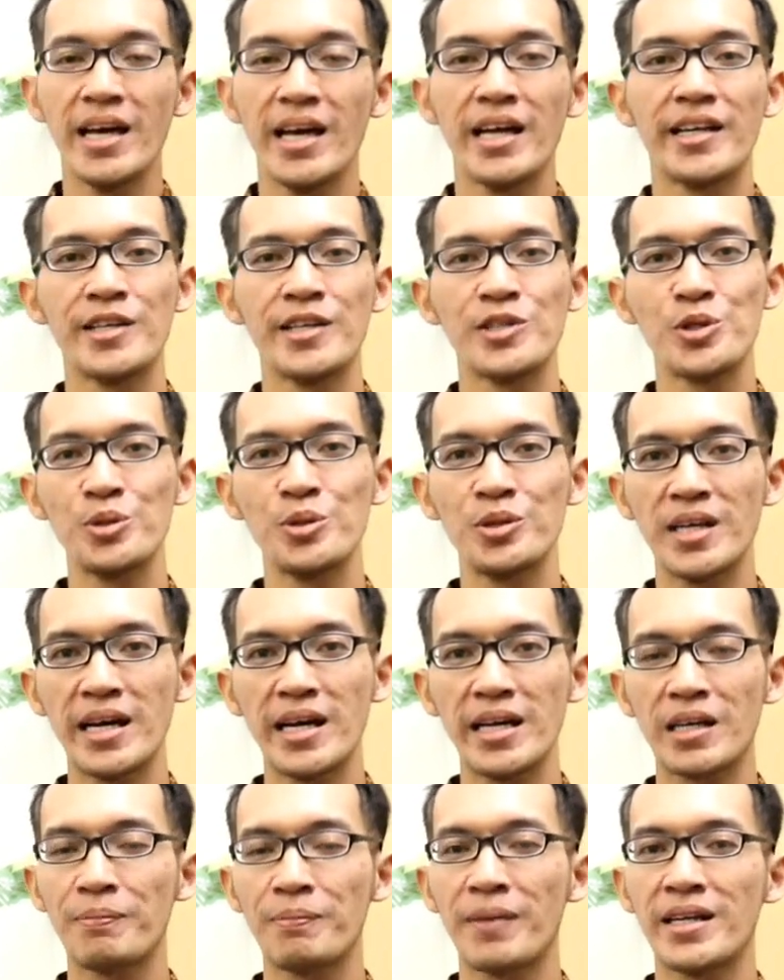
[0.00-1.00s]
dan juga
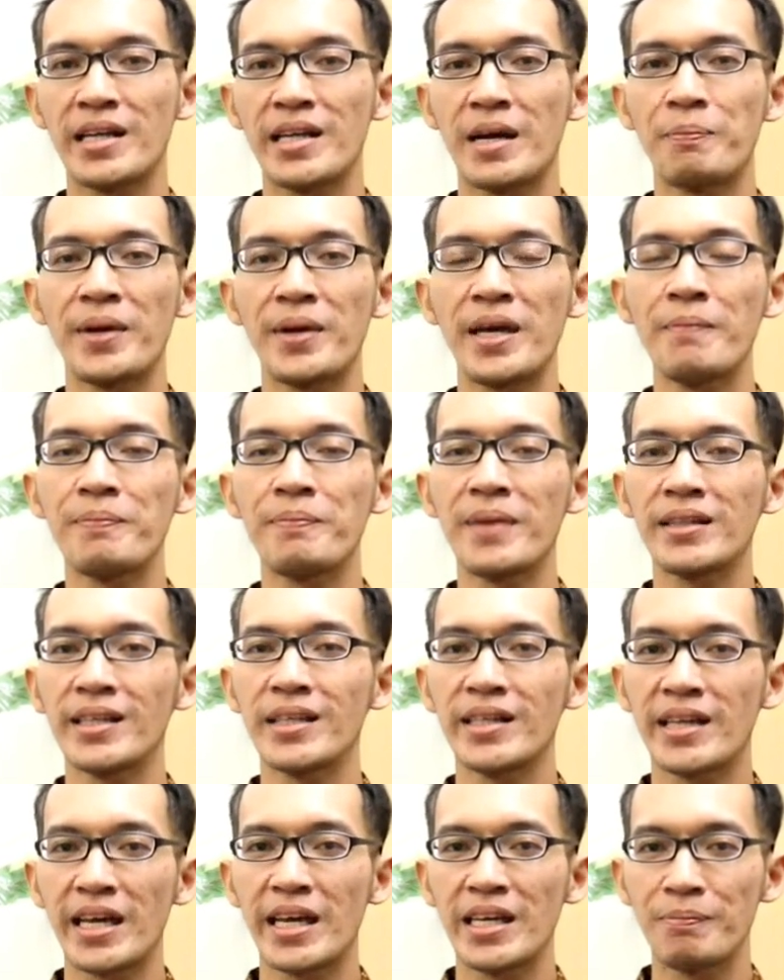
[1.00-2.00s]
kepada
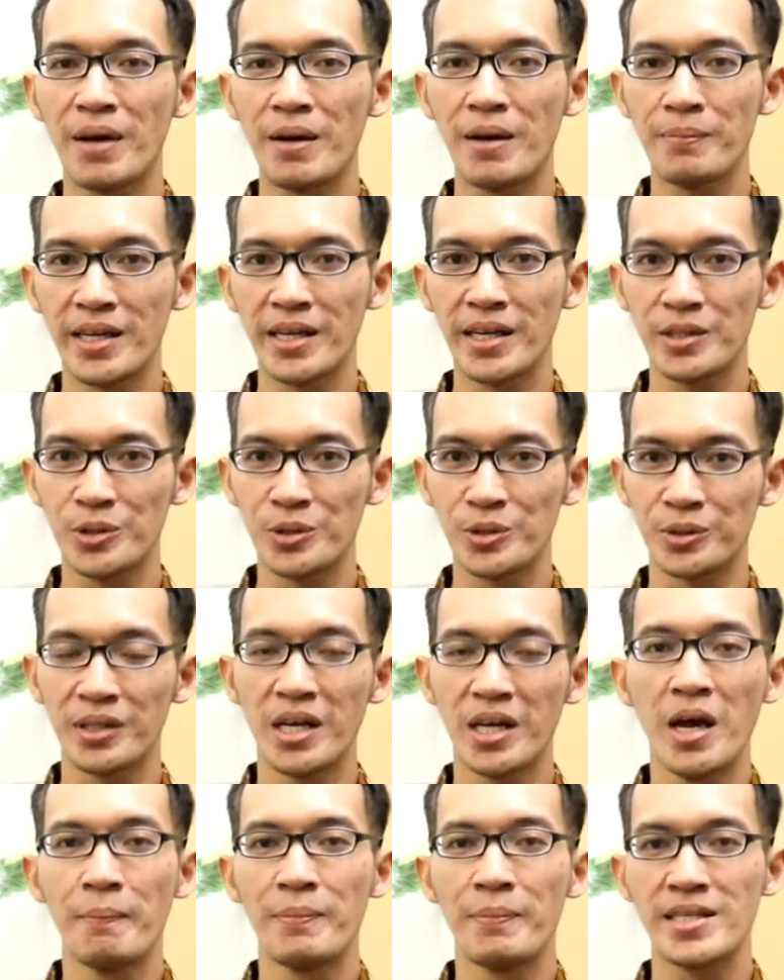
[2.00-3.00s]
P4TK IPA Bandung
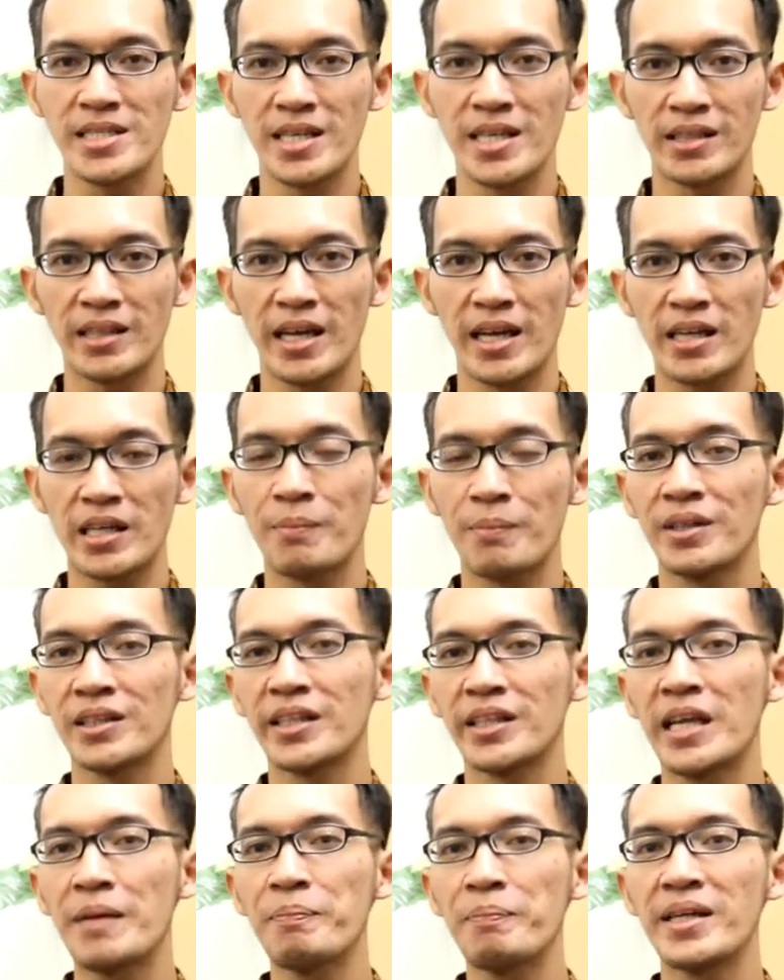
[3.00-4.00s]
beserta
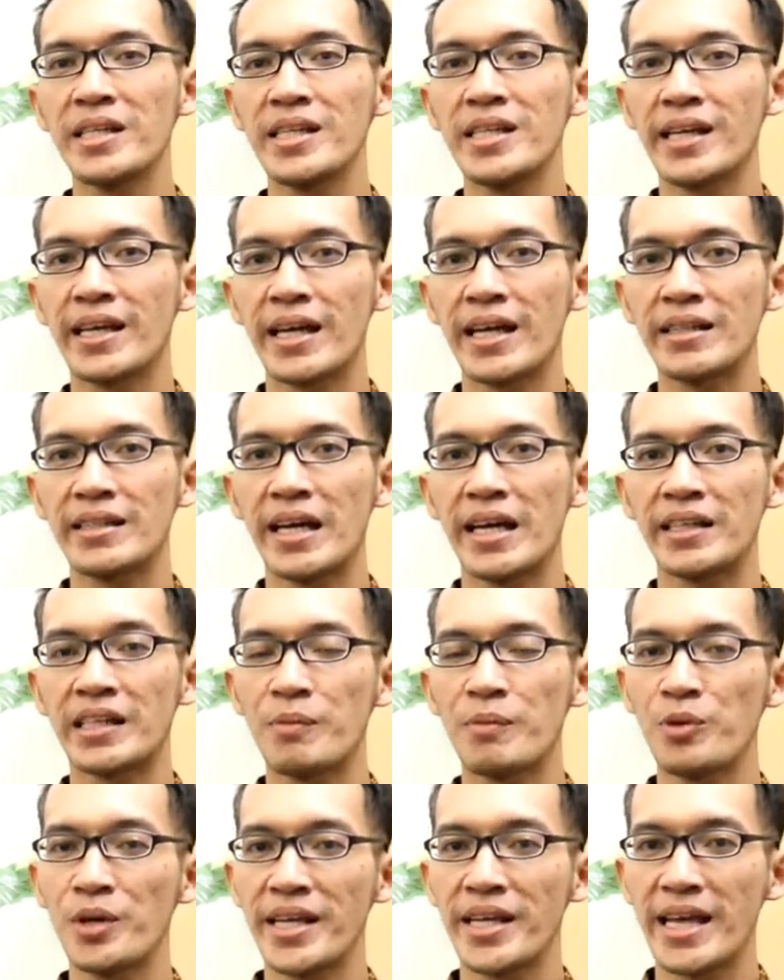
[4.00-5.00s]
Kementerian Pendidikan dan
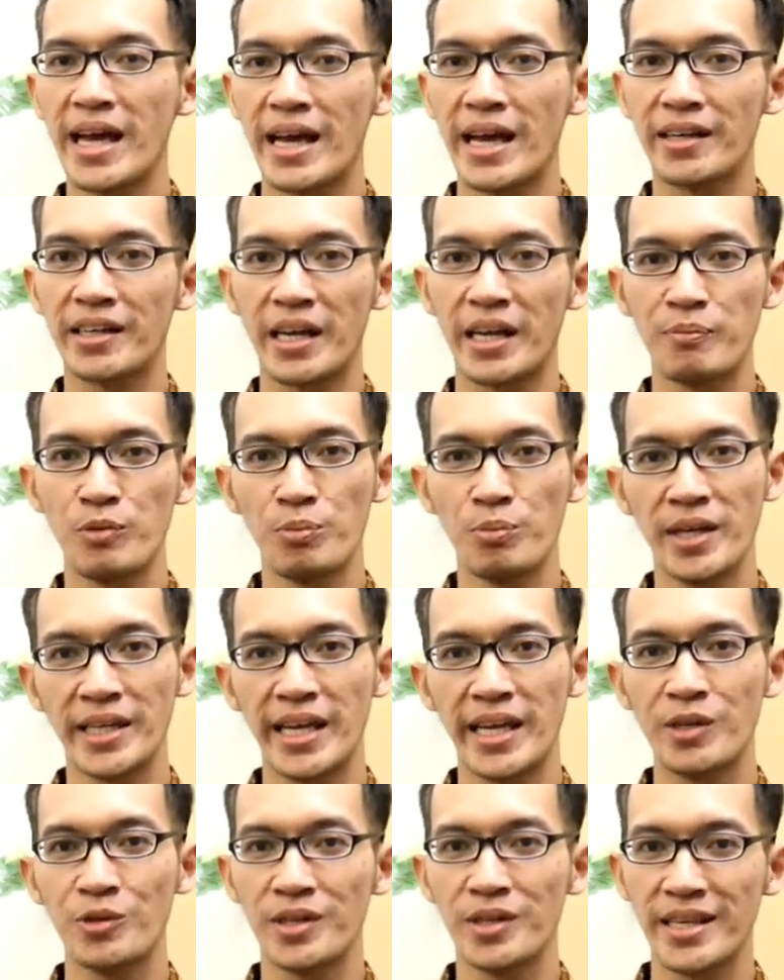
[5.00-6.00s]
Kebudayaan Republik
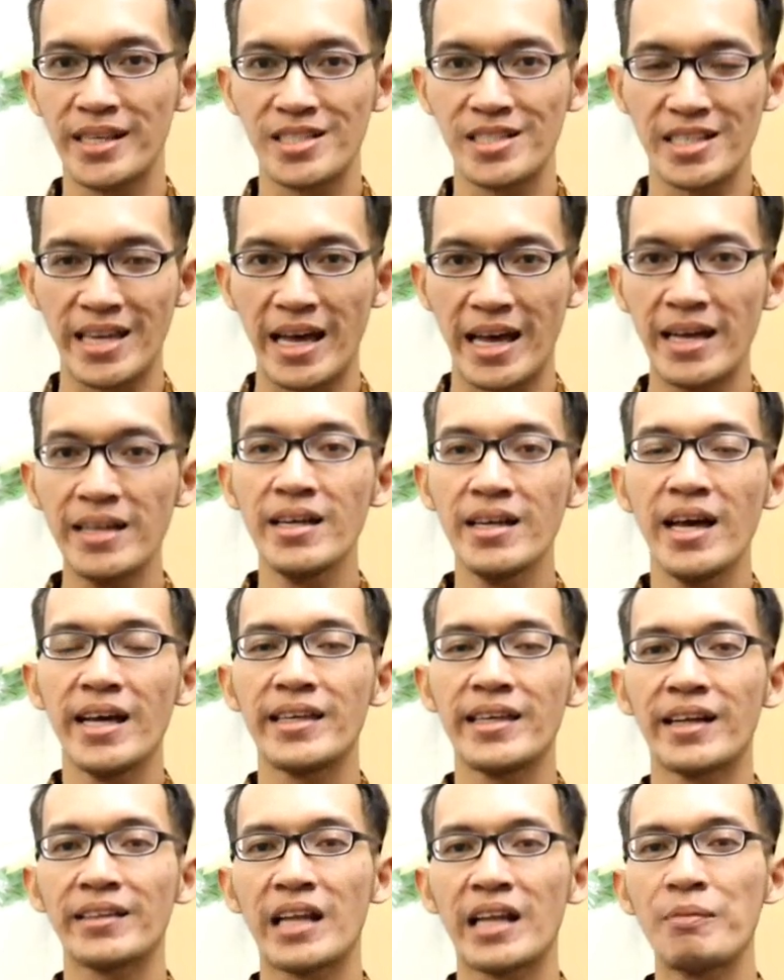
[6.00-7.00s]
Indonesia
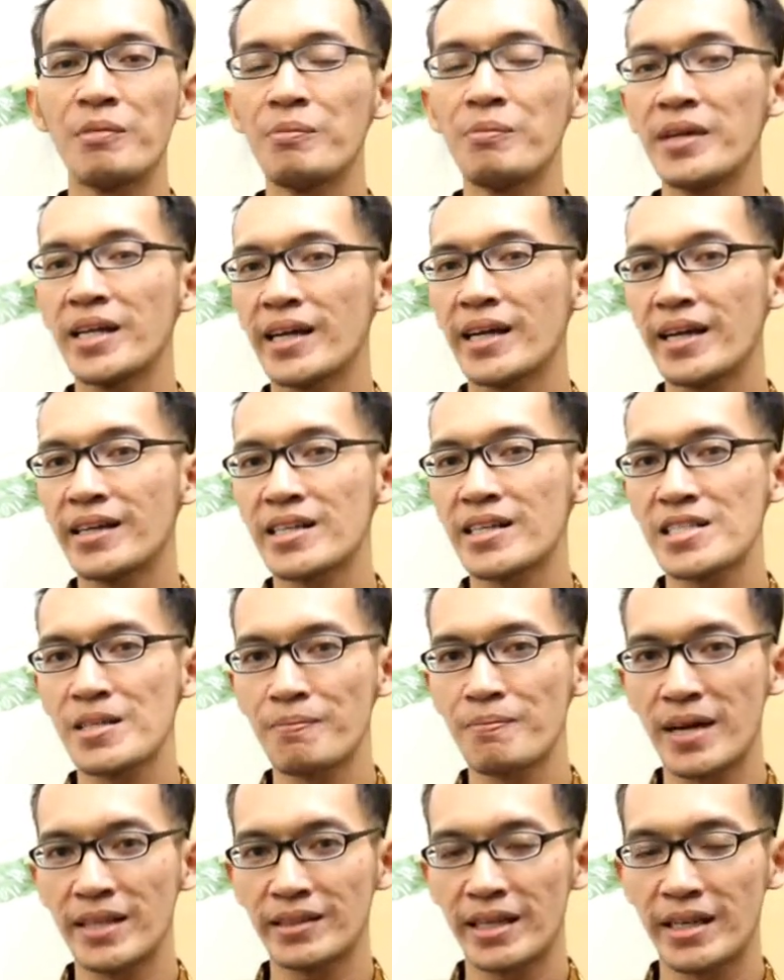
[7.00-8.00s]
yang telah memberikan
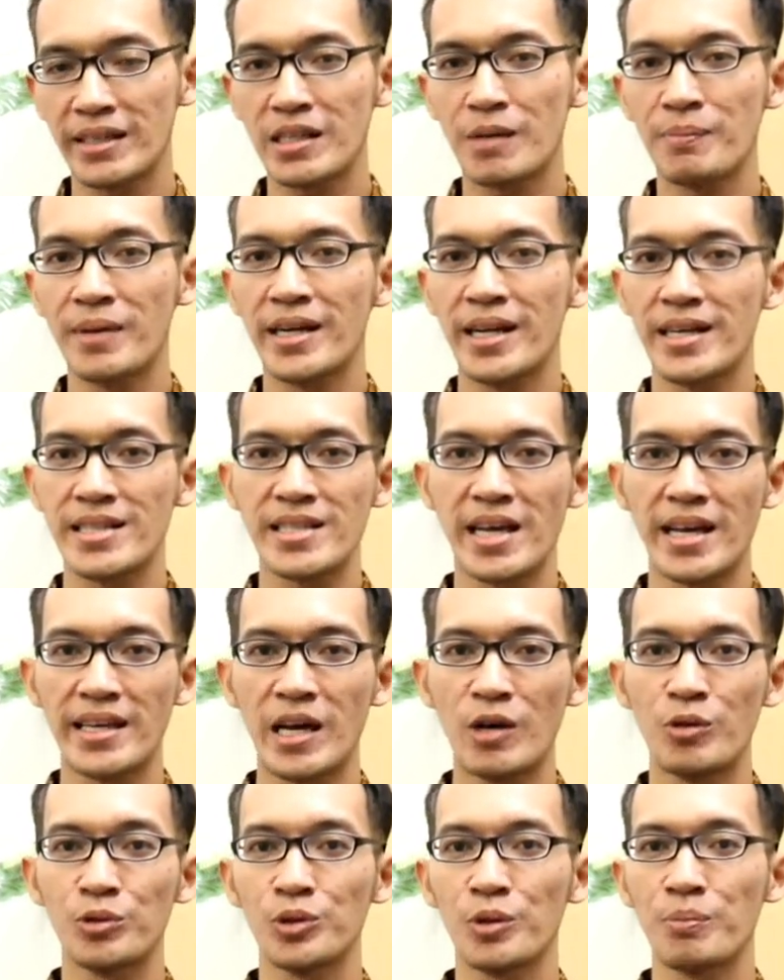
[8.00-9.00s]
kesempatan kepada saya
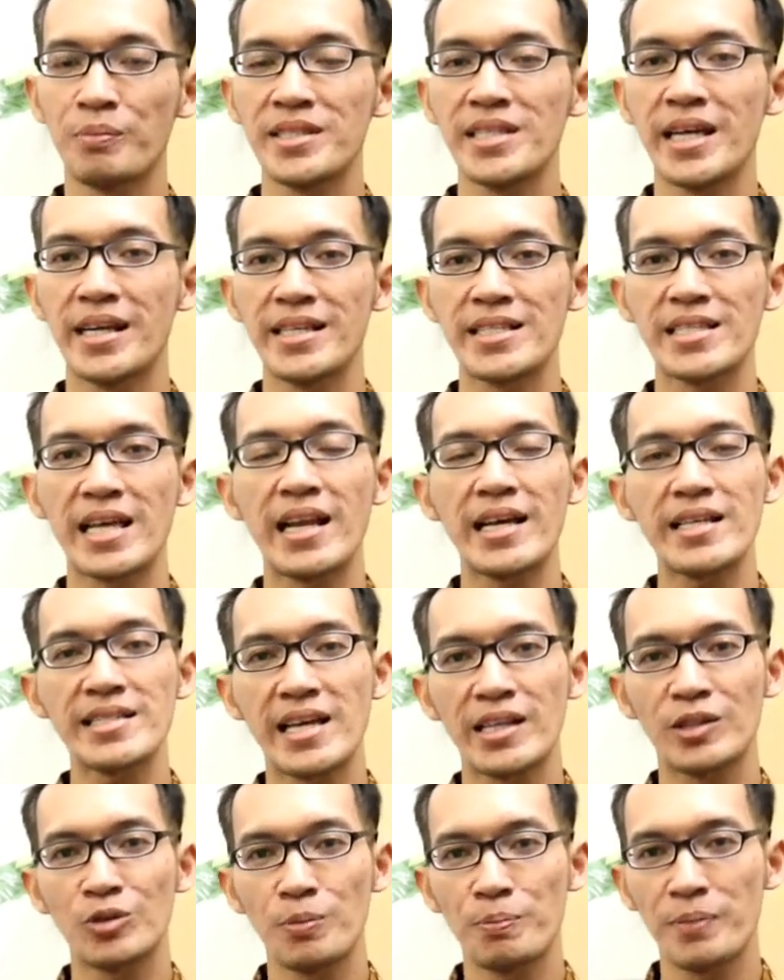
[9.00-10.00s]
untuk menjadi salah
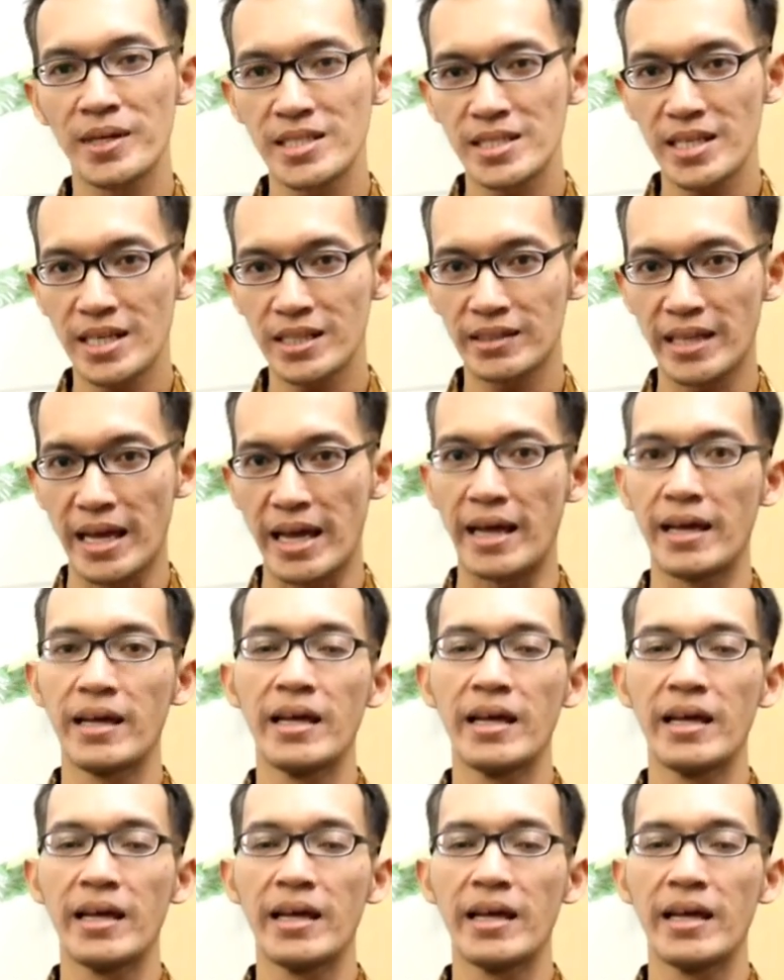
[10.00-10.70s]
satu peserta